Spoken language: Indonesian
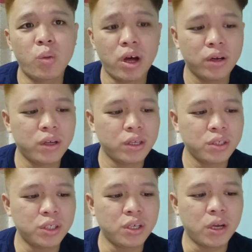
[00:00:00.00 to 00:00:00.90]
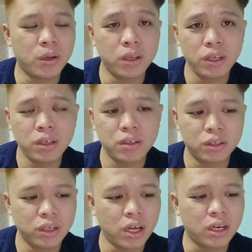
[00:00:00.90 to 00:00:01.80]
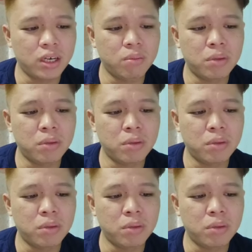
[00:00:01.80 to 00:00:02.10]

warga Cina ini dengan